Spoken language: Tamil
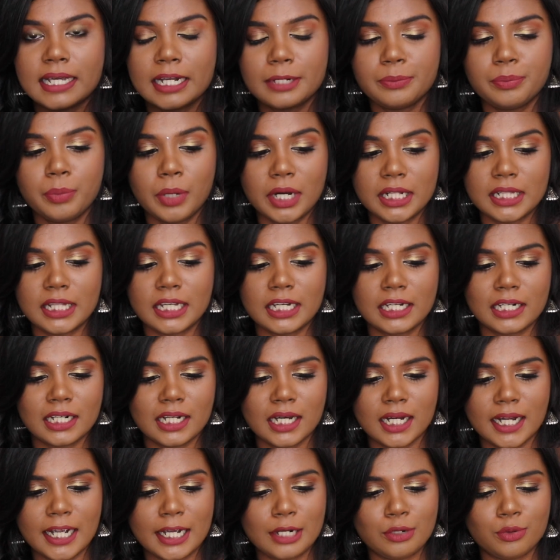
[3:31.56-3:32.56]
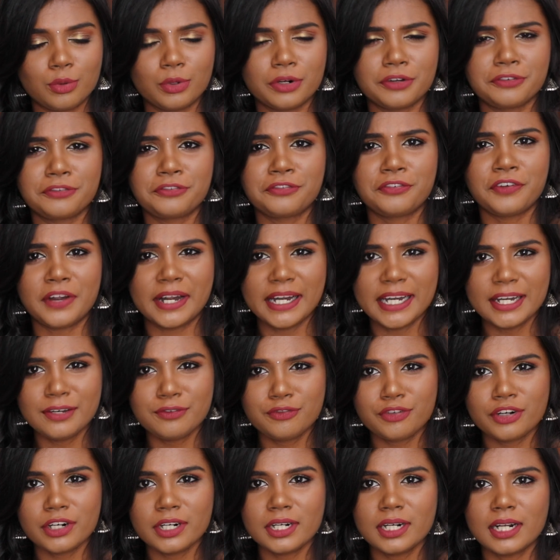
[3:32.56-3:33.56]
செட் பார்த்தீங்கன்னா என்னோட
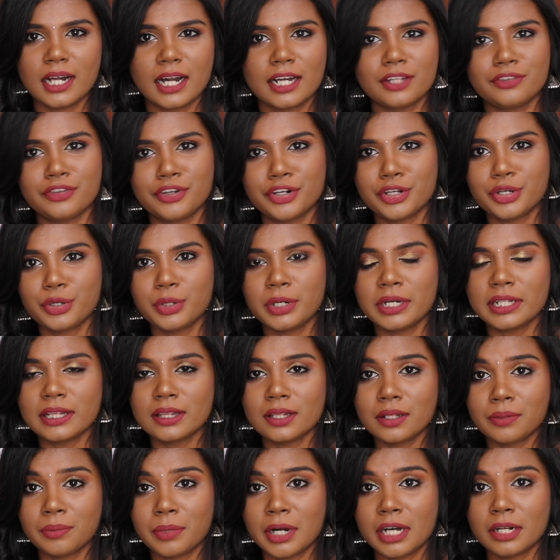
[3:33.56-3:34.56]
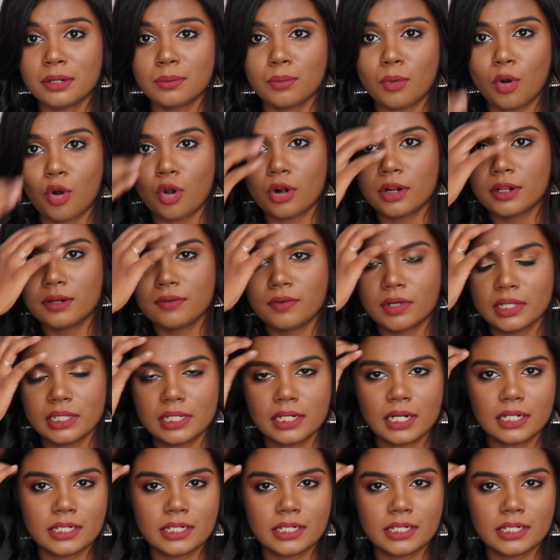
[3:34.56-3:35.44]
ஃபேவரட் நான் இது வரைக்கும் இந்த மாதிரி மாடல் வந்து